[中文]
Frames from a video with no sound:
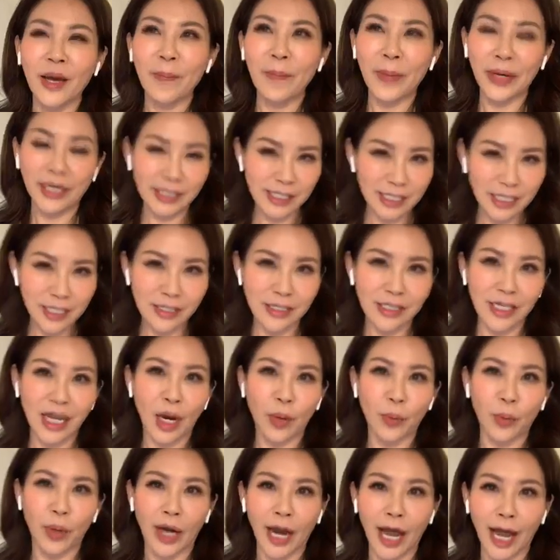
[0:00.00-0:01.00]
每次只要
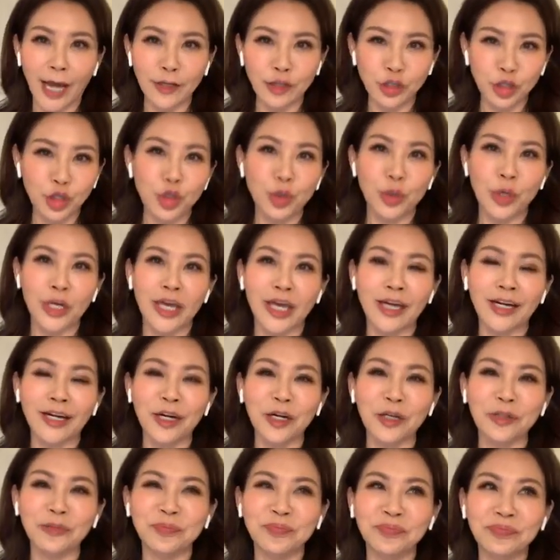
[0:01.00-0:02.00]
我来就做烟
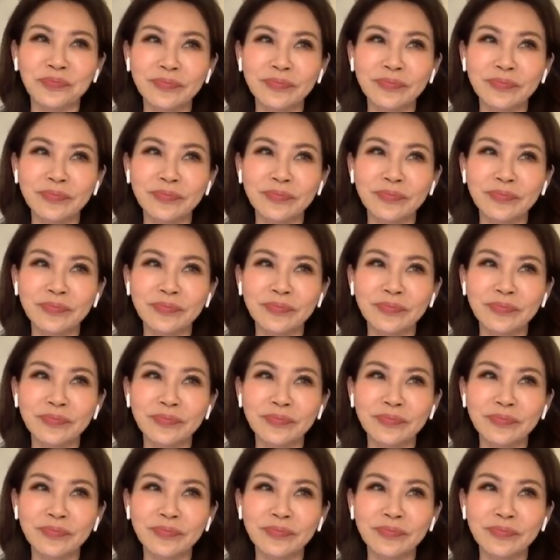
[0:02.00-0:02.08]
供。